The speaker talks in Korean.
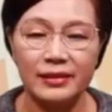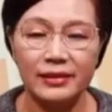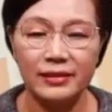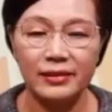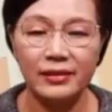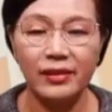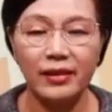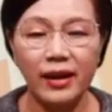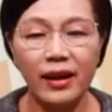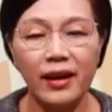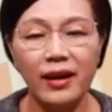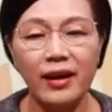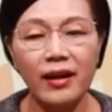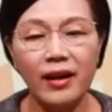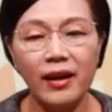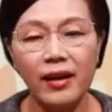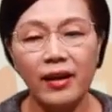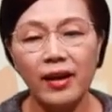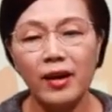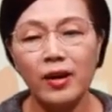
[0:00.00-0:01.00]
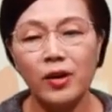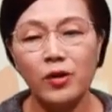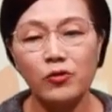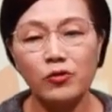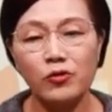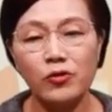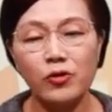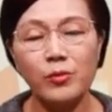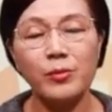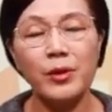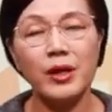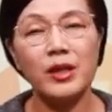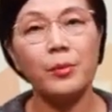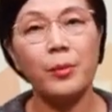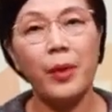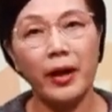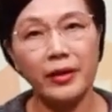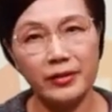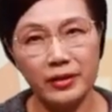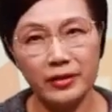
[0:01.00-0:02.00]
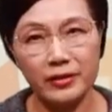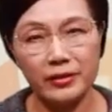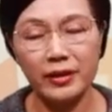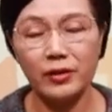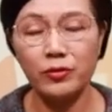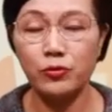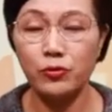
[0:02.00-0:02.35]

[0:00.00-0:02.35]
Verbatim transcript: 그러나 구원받은 백성이